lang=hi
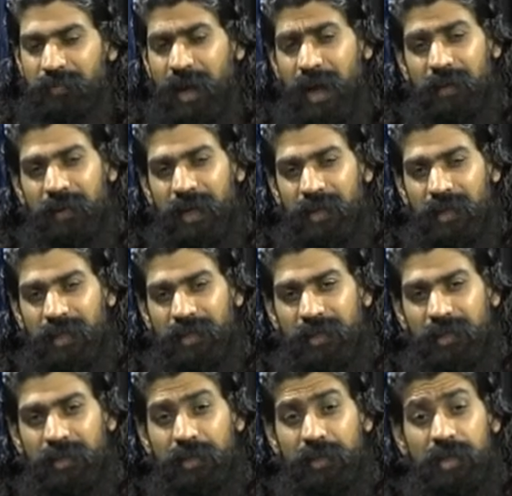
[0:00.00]
बार बार कहते
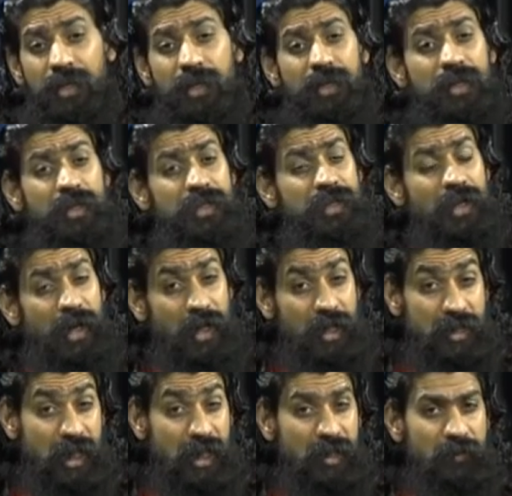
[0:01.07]
हैं सह
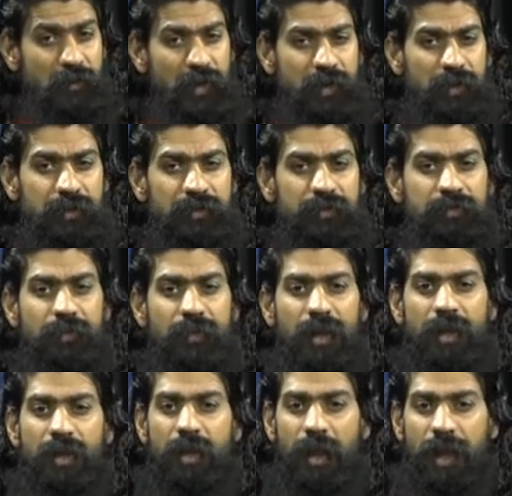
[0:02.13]
अस्तित्व
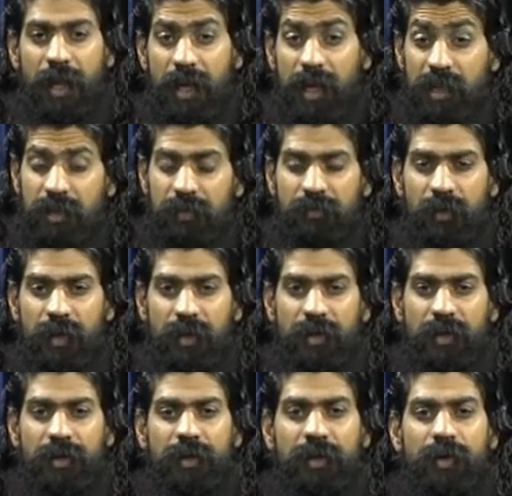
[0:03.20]
एकत्व
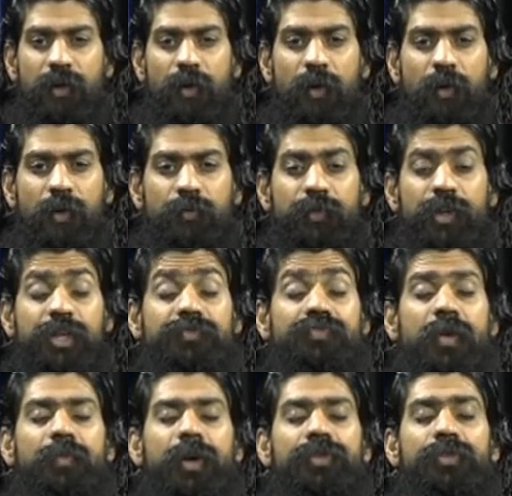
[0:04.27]
और
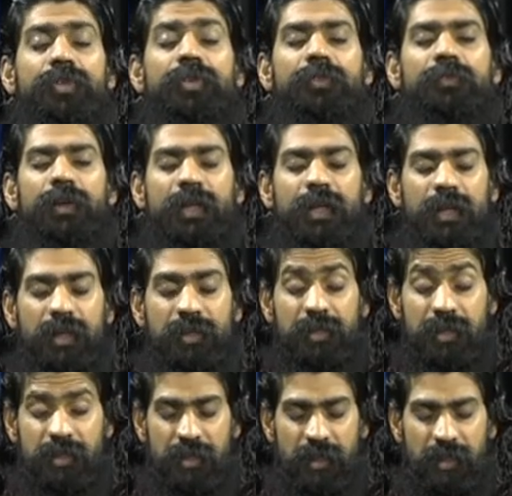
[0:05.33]
विश्व बंधुत्व की यह
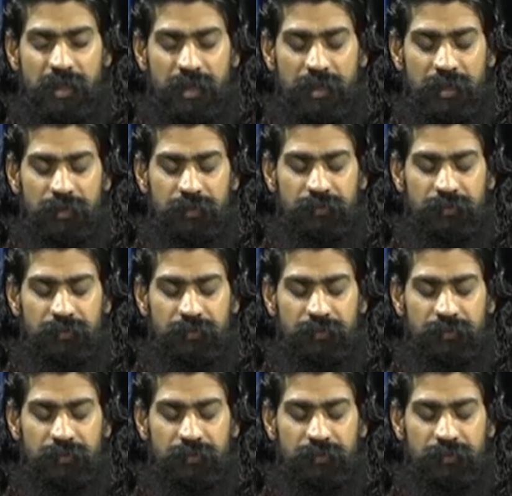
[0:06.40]
संस्कृति है